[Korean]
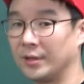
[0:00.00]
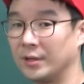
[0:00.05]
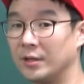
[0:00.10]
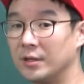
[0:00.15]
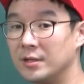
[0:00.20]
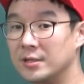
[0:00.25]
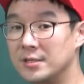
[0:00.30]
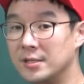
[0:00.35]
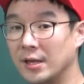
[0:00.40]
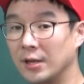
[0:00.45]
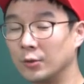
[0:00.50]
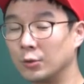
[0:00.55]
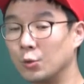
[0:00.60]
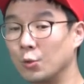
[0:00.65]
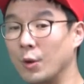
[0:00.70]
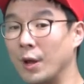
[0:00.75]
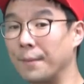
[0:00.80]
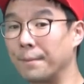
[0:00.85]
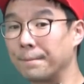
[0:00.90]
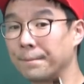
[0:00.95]
일생
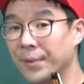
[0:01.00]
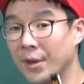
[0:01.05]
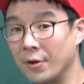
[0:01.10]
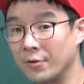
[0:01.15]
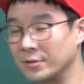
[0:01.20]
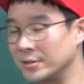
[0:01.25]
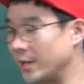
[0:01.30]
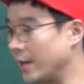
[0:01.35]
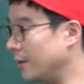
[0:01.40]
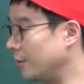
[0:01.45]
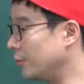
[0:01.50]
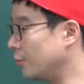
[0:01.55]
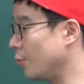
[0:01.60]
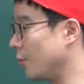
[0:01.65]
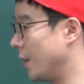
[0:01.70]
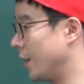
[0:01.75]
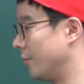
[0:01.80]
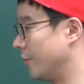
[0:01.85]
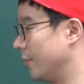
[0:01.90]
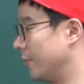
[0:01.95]
동안, 평생
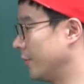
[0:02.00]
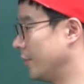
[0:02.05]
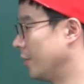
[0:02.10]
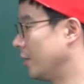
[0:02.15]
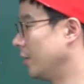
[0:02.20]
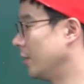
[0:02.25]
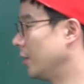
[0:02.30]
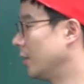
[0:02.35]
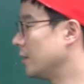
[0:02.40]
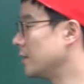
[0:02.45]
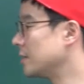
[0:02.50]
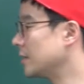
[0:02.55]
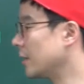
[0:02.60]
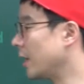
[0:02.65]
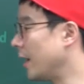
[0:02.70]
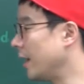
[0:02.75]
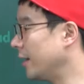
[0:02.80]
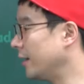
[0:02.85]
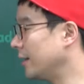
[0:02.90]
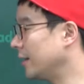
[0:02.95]
동안
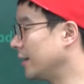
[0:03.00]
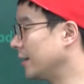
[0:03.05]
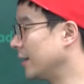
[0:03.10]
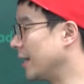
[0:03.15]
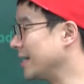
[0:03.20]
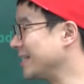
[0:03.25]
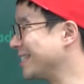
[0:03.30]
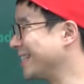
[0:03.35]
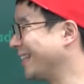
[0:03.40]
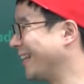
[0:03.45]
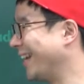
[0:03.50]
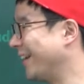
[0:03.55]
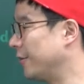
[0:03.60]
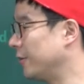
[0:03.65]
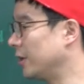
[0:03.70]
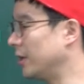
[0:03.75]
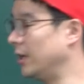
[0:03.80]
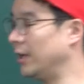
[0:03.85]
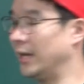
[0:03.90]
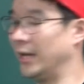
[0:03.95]
start a
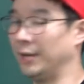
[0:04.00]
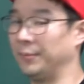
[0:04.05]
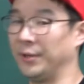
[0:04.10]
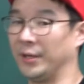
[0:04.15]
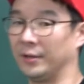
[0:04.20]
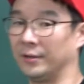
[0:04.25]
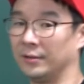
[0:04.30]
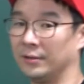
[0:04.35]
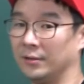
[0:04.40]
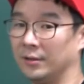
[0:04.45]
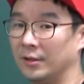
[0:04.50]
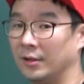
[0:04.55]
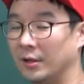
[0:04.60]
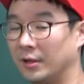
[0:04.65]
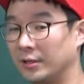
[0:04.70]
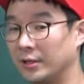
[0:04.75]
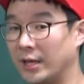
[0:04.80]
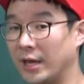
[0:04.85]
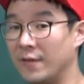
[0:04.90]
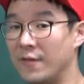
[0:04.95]
stair climbing,
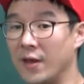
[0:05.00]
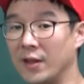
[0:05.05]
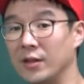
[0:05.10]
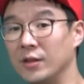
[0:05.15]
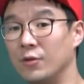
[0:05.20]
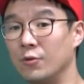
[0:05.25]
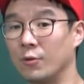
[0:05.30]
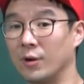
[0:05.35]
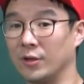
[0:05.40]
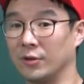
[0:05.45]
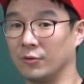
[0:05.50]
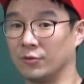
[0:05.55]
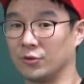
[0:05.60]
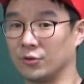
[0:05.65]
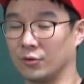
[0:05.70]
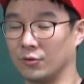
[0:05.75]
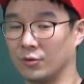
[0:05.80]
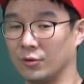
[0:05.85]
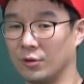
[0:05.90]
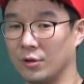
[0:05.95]
계단을 이용하는
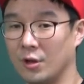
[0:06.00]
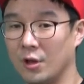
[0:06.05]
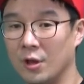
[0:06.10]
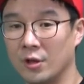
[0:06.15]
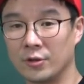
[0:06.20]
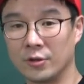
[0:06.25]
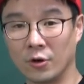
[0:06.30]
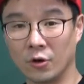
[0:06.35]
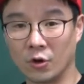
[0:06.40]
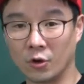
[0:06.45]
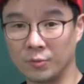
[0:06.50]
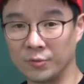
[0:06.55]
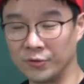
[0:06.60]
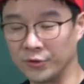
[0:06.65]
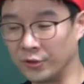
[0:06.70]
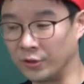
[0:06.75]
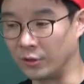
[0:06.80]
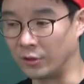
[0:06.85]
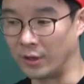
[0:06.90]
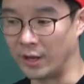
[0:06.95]
거죠.
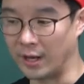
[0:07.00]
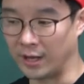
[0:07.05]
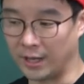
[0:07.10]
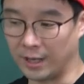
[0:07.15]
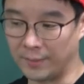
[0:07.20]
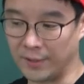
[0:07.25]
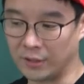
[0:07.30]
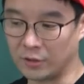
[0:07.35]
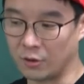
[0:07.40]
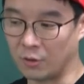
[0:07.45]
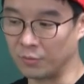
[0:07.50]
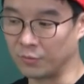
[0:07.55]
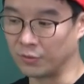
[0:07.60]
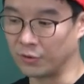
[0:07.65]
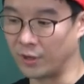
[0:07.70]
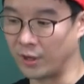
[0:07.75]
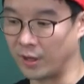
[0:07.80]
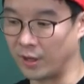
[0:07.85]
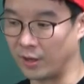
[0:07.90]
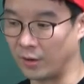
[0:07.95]
여러분들 엘리베이터
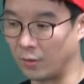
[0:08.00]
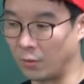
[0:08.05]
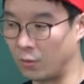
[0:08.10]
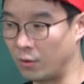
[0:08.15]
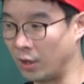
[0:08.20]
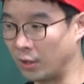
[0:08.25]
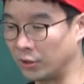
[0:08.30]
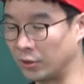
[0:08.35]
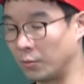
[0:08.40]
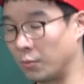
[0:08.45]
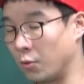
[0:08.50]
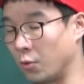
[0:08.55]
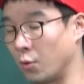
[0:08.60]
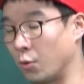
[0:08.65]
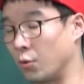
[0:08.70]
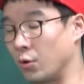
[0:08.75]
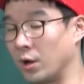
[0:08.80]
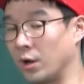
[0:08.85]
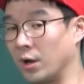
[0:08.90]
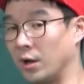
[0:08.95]
없는데 올라갈 때
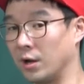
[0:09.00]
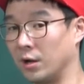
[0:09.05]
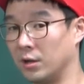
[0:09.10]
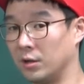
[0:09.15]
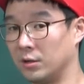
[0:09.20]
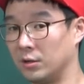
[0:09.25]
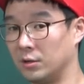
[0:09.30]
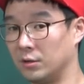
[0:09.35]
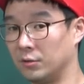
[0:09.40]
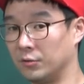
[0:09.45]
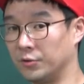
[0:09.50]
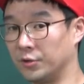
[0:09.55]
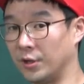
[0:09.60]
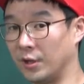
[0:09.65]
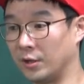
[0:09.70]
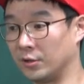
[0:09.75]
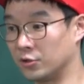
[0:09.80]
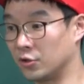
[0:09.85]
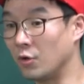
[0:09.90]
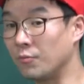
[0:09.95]
뭘 올라가?
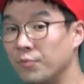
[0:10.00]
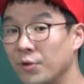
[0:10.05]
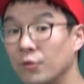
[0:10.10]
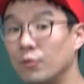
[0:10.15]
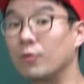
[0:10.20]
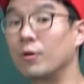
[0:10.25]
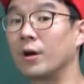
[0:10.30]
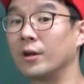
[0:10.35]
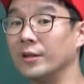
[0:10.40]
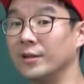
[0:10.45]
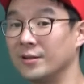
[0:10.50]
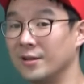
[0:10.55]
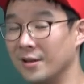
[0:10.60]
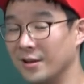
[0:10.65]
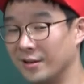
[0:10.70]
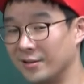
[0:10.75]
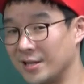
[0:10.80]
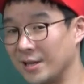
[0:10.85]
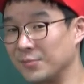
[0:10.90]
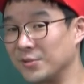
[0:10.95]
니네 점프해서 올라가니?
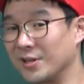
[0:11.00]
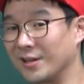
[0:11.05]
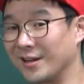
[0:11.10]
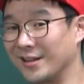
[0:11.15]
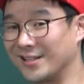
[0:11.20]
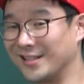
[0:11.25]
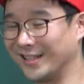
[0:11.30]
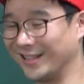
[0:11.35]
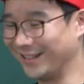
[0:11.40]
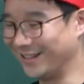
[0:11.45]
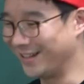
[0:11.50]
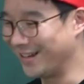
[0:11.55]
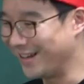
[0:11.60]
3층까지